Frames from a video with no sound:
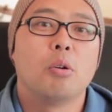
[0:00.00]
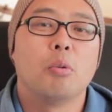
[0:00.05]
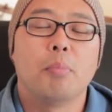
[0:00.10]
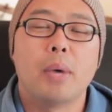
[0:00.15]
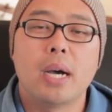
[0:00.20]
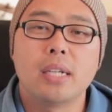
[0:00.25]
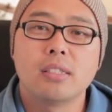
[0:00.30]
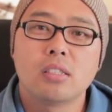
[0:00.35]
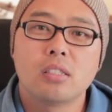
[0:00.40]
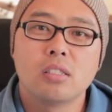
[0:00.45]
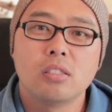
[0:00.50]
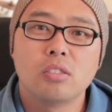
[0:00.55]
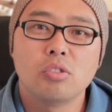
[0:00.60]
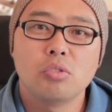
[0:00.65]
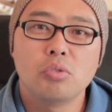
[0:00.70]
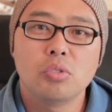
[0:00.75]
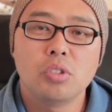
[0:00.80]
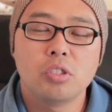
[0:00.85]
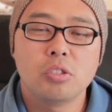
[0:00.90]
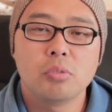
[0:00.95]
마스크
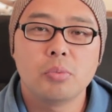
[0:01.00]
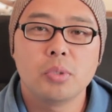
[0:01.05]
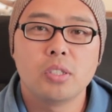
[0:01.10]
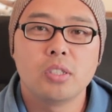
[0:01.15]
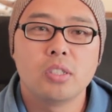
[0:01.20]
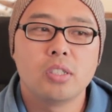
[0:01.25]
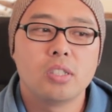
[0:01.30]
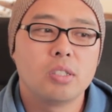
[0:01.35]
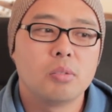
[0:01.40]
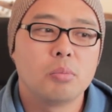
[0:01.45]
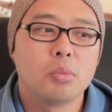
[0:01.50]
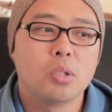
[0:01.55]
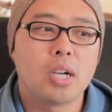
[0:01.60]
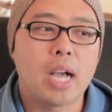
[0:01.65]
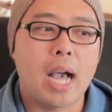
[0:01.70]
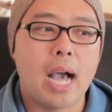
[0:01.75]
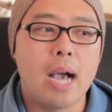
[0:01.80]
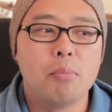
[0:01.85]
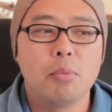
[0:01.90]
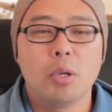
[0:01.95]
쓰고 있으면은 뭐
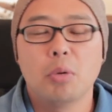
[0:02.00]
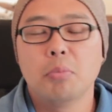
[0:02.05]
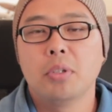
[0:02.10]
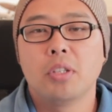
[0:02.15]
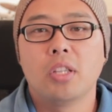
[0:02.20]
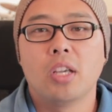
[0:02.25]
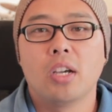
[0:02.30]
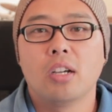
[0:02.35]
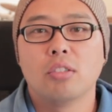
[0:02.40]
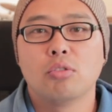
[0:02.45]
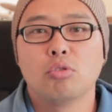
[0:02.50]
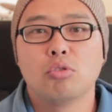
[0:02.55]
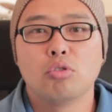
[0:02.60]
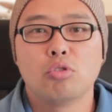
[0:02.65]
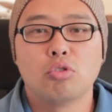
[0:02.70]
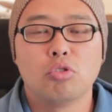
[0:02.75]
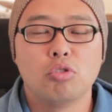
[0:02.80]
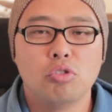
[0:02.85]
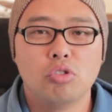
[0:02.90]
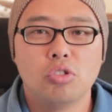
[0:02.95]
감염이 돼가지고
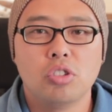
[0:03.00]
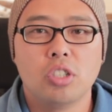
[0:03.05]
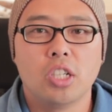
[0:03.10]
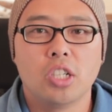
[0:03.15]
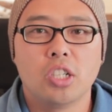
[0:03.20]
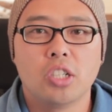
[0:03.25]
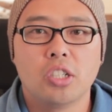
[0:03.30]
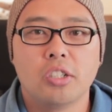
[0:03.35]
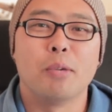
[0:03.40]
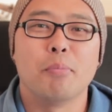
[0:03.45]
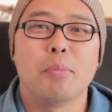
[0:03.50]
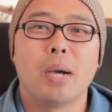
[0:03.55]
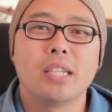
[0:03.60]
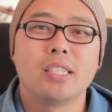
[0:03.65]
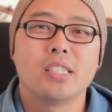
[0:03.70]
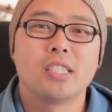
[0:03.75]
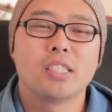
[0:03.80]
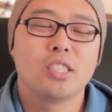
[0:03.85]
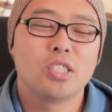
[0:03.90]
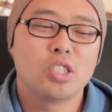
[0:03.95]
죽는데요,
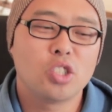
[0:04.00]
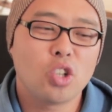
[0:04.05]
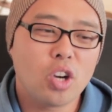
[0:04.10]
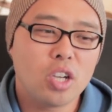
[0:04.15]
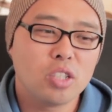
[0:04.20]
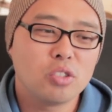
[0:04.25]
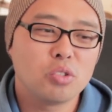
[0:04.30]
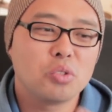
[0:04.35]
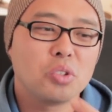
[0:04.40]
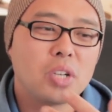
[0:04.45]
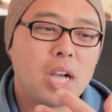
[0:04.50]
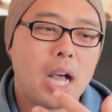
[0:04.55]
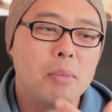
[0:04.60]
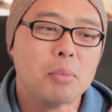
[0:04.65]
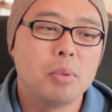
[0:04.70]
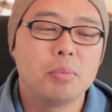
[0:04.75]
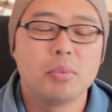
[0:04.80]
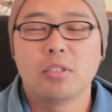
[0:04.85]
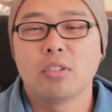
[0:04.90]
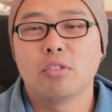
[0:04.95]
마스크 써가지고
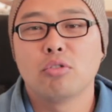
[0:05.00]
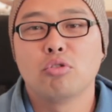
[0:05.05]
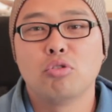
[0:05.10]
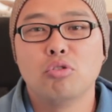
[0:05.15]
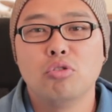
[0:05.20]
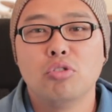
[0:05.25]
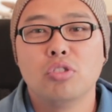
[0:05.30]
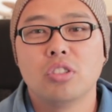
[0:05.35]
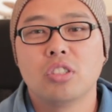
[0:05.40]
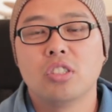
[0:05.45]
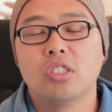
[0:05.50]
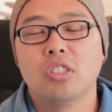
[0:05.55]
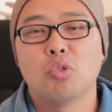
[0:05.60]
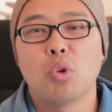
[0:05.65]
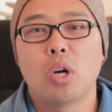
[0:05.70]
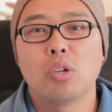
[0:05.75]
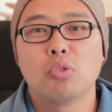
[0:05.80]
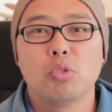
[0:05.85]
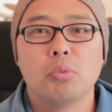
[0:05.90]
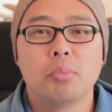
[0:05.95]
감염돼서 죽는 그
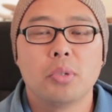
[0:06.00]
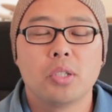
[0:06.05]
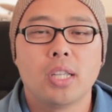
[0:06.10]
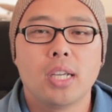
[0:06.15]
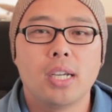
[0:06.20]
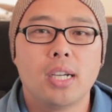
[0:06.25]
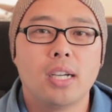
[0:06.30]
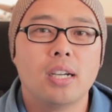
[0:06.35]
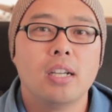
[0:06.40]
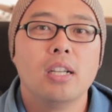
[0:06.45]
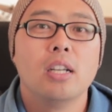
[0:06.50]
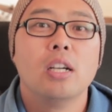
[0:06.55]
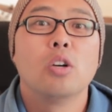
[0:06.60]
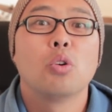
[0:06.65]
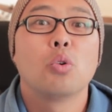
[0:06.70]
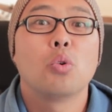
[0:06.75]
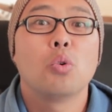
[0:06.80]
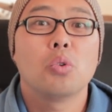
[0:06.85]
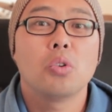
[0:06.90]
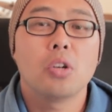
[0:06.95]
확률보다
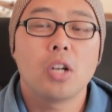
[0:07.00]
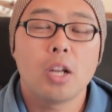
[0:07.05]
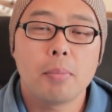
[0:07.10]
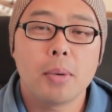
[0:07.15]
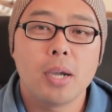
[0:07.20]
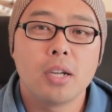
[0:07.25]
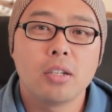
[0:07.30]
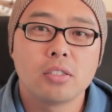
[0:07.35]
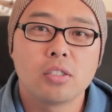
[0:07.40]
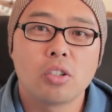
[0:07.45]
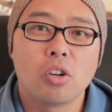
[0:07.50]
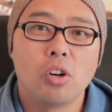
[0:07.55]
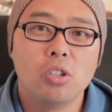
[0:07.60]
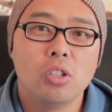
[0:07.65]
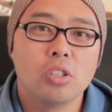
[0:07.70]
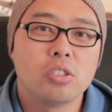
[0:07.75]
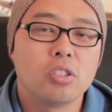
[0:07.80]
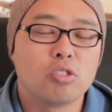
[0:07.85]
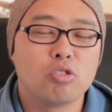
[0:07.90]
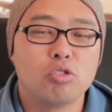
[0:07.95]
코로나 바이러스
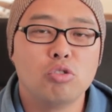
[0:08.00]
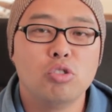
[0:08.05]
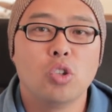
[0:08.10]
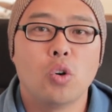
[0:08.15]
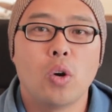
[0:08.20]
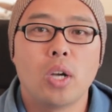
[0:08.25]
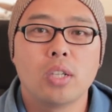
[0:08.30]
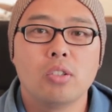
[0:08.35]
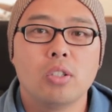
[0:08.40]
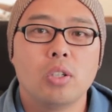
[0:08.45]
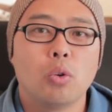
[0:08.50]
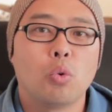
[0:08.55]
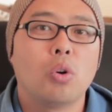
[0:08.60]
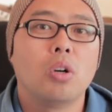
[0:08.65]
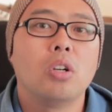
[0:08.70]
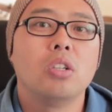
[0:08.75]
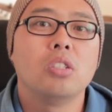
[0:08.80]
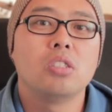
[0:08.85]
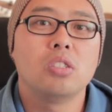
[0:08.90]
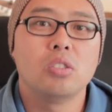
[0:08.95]
걸려서 죽는 확률이
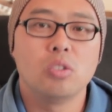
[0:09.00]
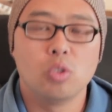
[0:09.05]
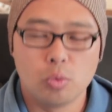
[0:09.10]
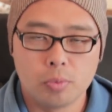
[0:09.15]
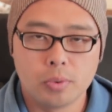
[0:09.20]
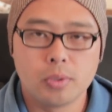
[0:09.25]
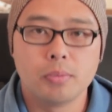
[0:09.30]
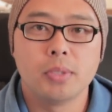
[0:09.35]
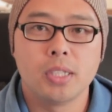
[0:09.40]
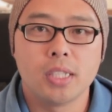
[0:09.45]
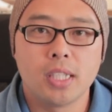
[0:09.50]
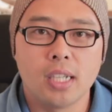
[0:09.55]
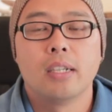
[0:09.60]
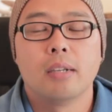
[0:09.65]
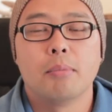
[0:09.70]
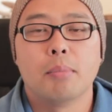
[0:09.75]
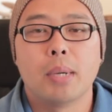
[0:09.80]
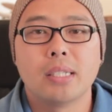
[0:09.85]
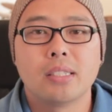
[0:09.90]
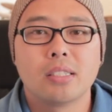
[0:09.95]
훨씬 높습니다.
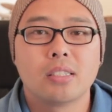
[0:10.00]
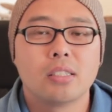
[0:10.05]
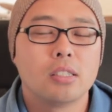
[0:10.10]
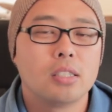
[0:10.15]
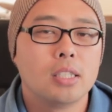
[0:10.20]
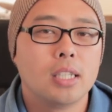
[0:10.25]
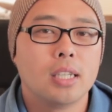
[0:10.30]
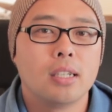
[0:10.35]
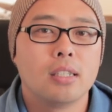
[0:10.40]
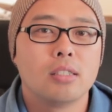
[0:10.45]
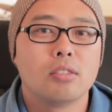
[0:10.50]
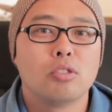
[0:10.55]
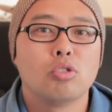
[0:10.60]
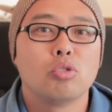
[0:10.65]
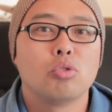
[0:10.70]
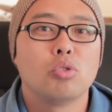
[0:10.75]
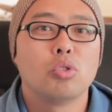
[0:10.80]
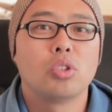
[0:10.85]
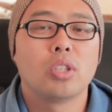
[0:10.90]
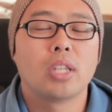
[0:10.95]
마스크 그냥
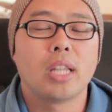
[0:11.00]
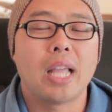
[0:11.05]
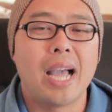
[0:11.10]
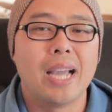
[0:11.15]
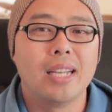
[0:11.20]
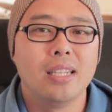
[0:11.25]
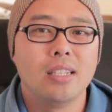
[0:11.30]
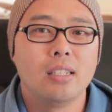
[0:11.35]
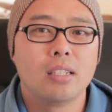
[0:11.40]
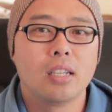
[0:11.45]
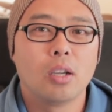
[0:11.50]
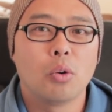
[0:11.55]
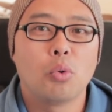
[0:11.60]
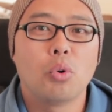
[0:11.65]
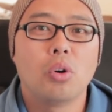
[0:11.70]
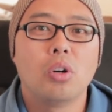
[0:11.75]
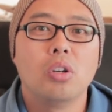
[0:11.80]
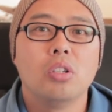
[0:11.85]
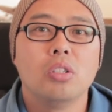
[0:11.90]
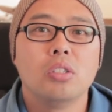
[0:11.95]
쓰고 다니는 게
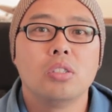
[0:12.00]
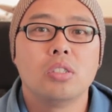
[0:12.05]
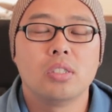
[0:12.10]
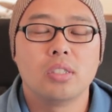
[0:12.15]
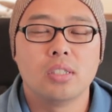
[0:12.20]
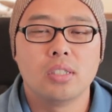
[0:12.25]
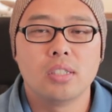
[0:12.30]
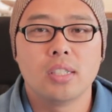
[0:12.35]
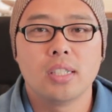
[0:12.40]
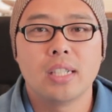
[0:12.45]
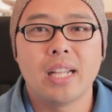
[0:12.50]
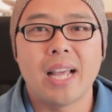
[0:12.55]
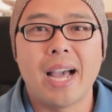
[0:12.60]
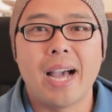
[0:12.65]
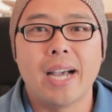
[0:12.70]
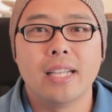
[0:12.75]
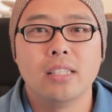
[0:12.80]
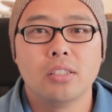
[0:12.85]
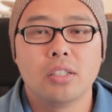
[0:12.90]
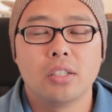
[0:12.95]
훨씬
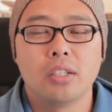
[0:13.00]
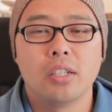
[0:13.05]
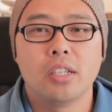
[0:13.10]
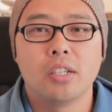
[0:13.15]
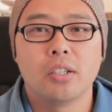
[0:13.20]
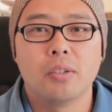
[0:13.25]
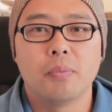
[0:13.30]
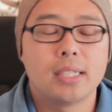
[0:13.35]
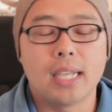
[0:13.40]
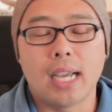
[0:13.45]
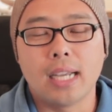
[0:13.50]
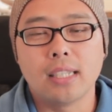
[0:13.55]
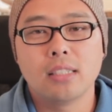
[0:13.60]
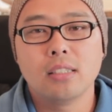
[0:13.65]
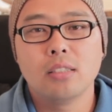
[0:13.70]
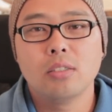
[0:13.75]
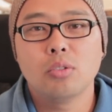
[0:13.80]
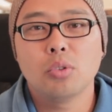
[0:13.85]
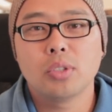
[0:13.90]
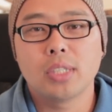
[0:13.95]
안전해요.
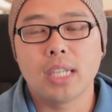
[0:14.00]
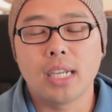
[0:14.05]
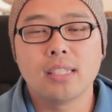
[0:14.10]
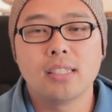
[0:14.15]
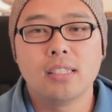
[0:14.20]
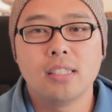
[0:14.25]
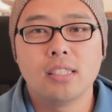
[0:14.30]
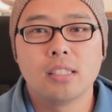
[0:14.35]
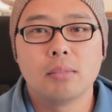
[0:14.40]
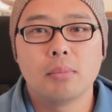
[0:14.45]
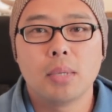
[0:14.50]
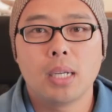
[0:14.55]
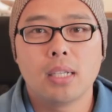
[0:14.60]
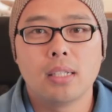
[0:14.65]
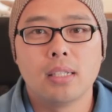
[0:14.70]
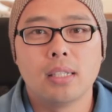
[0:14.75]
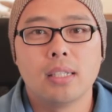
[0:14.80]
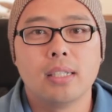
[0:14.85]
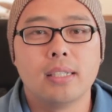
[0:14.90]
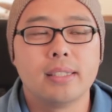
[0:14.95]
자신도
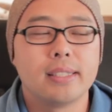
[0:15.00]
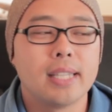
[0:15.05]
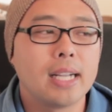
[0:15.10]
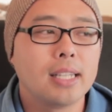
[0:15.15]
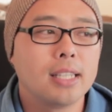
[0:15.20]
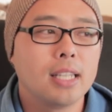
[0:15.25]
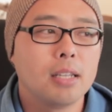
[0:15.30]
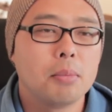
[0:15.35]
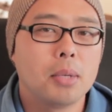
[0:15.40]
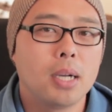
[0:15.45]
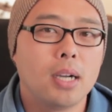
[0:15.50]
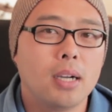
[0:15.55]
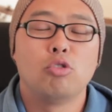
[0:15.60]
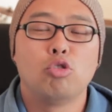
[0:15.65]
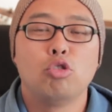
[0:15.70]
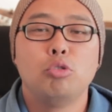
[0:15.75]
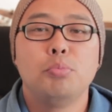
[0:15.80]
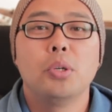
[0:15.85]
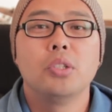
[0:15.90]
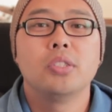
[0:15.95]
자신이지만 상대방,
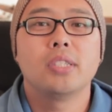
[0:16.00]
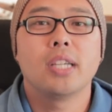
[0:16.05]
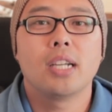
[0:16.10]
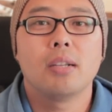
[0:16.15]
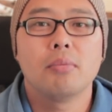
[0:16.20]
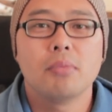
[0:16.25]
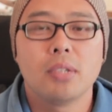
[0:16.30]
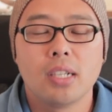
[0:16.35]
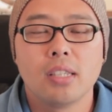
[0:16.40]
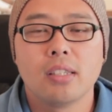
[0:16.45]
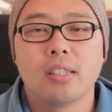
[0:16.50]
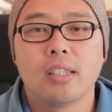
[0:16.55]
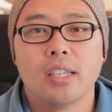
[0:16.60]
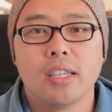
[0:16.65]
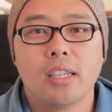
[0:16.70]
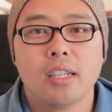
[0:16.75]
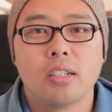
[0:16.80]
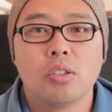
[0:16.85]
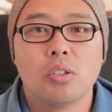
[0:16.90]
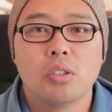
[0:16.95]
주변
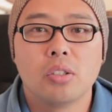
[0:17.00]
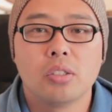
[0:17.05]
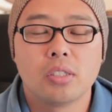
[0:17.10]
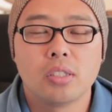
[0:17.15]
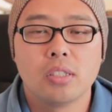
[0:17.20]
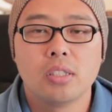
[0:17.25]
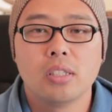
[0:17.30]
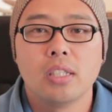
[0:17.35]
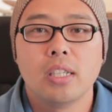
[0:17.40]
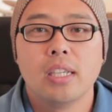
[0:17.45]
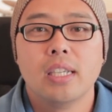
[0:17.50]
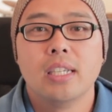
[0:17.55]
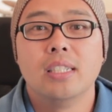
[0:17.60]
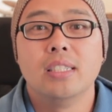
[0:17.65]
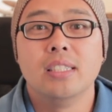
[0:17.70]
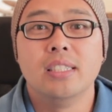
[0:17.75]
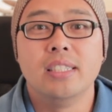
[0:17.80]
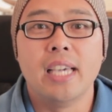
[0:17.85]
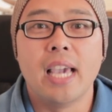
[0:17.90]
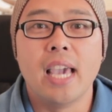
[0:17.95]
사람들한테 그것은
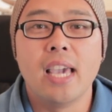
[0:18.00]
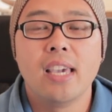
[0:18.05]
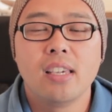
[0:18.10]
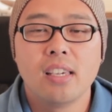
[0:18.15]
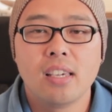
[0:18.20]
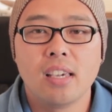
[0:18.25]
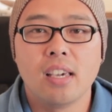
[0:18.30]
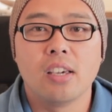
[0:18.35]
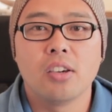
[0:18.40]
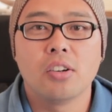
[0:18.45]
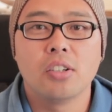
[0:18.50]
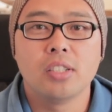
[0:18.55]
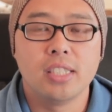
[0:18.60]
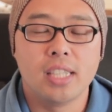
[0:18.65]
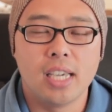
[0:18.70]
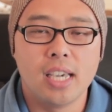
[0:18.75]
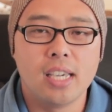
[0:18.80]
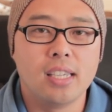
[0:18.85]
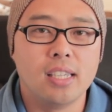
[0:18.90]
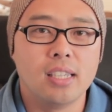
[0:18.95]
예의예요.
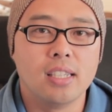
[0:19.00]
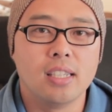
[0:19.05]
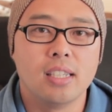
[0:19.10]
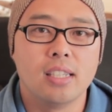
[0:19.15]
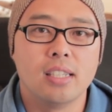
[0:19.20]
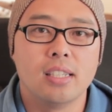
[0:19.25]
예의.